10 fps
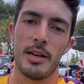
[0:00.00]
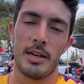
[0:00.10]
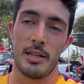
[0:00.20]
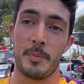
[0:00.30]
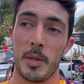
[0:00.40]

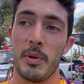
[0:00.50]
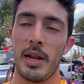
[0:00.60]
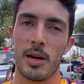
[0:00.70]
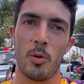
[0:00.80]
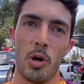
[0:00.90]
na
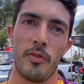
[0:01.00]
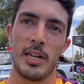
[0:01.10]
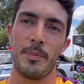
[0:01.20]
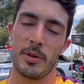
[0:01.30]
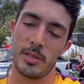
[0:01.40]
primeira curva
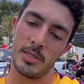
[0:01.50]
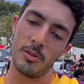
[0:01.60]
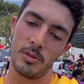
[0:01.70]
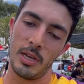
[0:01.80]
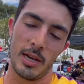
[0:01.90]
ali, porque
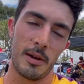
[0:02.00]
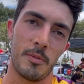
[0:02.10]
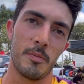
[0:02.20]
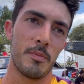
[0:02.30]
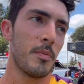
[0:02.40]
senão ia
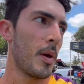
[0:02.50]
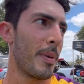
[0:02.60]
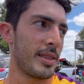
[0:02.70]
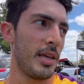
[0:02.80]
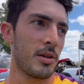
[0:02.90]
me
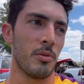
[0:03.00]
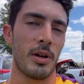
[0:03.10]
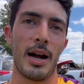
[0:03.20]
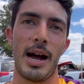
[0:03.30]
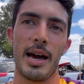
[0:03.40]
bater com o
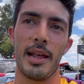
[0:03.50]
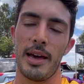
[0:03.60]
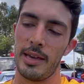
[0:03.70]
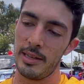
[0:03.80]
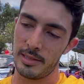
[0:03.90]

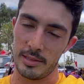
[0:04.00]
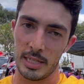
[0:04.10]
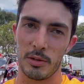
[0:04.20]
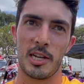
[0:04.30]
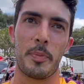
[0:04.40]
cara e tentei
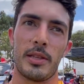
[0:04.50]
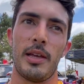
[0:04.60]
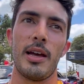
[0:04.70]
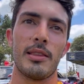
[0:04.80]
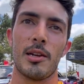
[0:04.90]
usar para
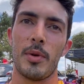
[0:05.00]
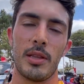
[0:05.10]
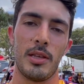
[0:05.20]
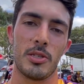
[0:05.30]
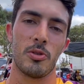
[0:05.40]
dentro, mas
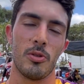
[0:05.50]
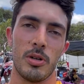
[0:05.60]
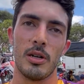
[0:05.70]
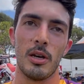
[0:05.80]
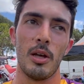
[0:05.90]
nisso
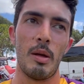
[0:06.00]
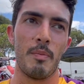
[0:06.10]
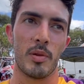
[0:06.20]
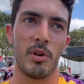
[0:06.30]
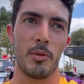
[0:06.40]

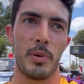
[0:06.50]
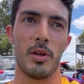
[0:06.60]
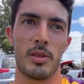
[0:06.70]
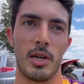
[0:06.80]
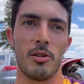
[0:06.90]
primeiro
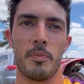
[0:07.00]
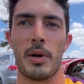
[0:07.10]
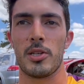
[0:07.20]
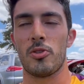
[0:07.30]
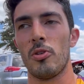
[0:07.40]
pelotão
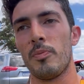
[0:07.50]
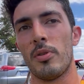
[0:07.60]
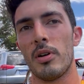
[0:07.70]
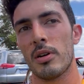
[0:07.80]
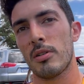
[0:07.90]
passou um
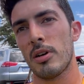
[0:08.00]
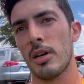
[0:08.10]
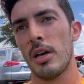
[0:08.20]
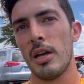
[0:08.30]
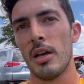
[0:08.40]
pouco.
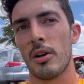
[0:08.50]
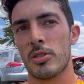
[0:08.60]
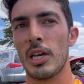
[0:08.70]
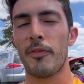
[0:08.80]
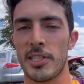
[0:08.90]

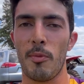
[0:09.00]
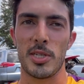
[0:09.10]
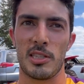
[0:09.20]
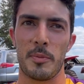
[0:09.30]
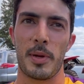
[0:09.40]
Consegui fazer umas
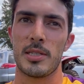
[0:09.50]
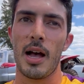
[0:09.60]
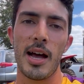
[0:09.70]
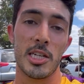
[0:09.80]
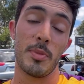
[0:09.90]

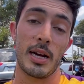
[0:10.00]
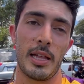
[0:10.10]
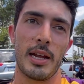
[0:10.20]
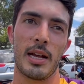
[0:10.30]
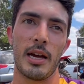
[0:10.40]
ultrapassagens, uma
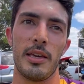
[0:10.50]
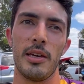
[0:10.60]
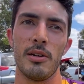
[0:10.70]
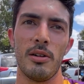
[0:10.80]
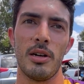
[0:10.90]
galera
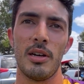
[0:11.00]
caiu.